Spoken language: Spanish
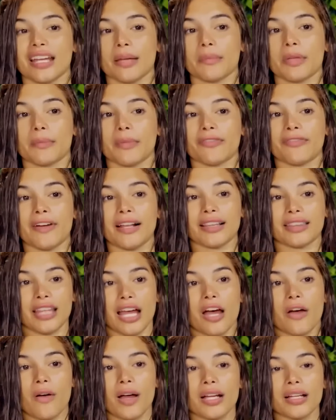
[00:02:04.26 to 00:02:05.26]
que a mí me
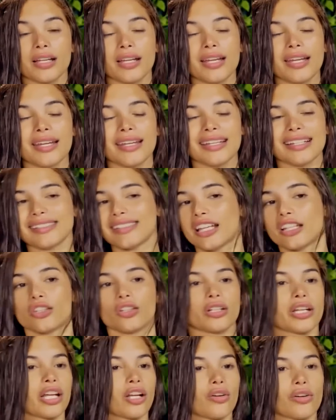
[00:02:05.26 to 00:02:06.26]
faltaban y
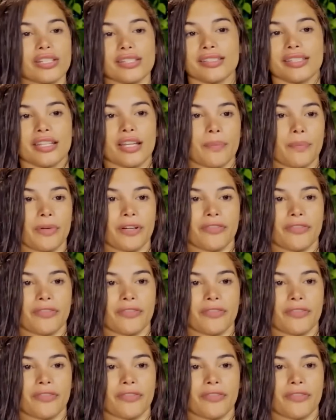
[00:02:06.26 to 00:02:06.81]
siento que coinciden